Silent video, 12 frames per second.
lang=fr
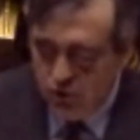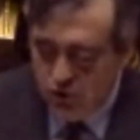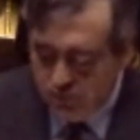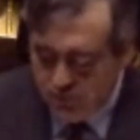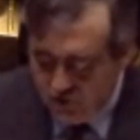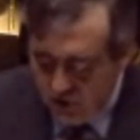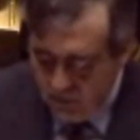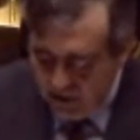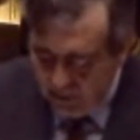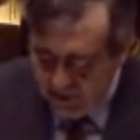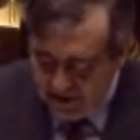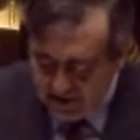Nous ne pouvons
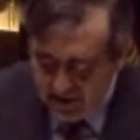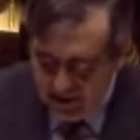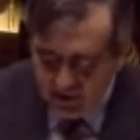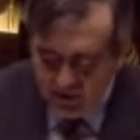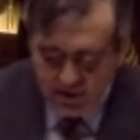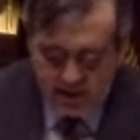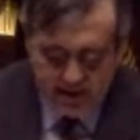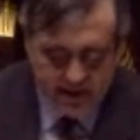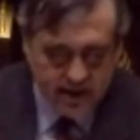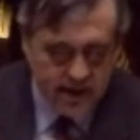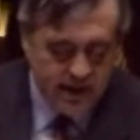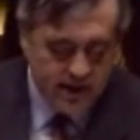pas baisser les taux
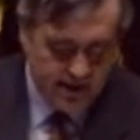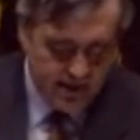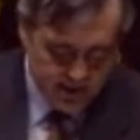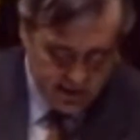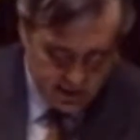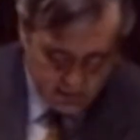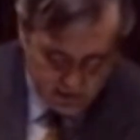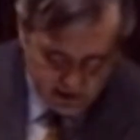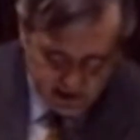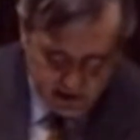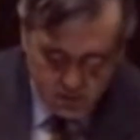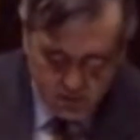d'intérêt,
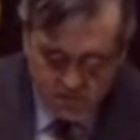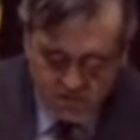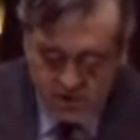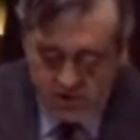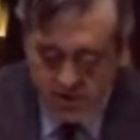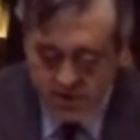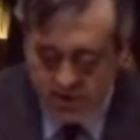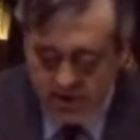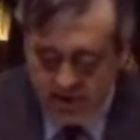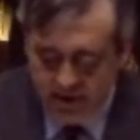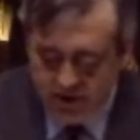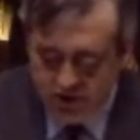puisqu'il nous faut
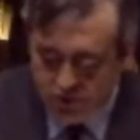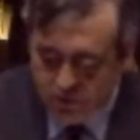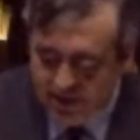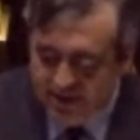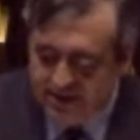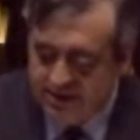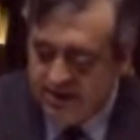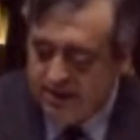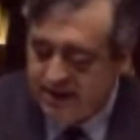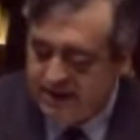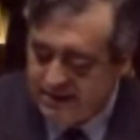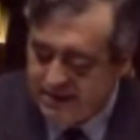
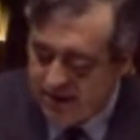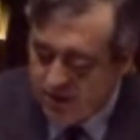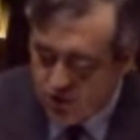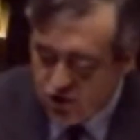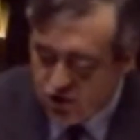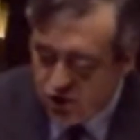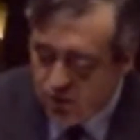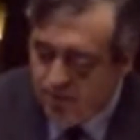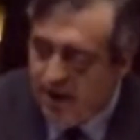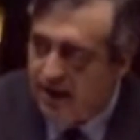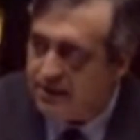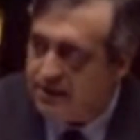soi-disant rester accrochés aux
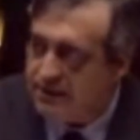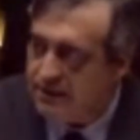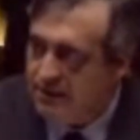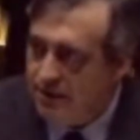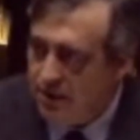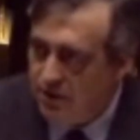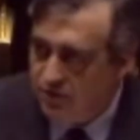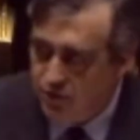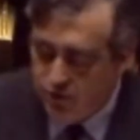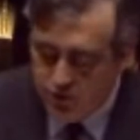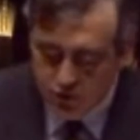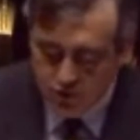marques en
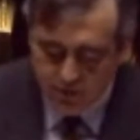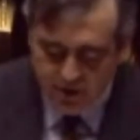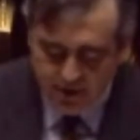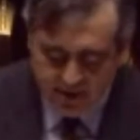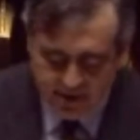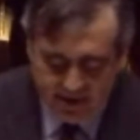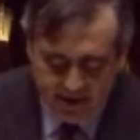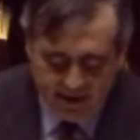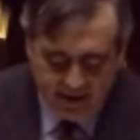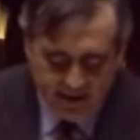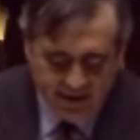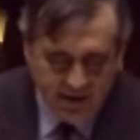vue de l'union
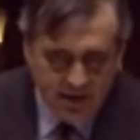monétaire.